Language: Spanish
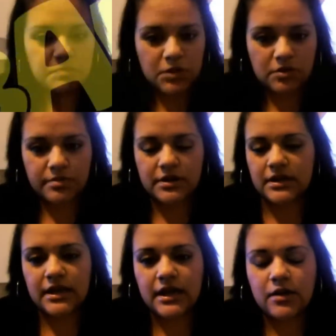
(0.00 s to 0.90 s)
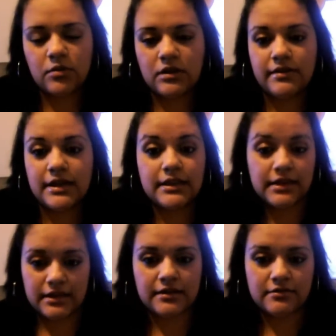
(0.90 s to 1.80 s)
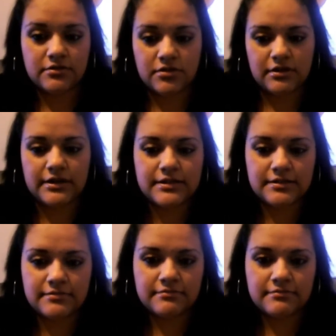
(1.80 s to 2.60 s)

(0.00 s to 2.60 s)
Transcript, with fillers: no compraría un labial de 500 dólares